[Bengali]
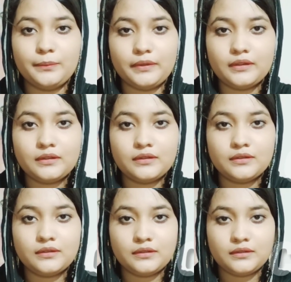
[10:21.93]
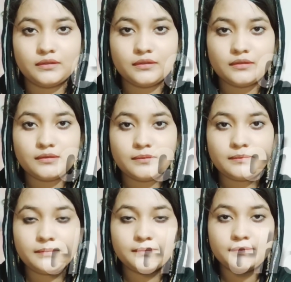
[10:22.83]
আচ্ছা দর্শক আপনারা
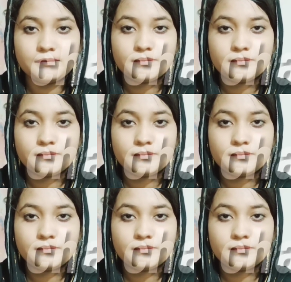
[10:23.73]
শুনলেন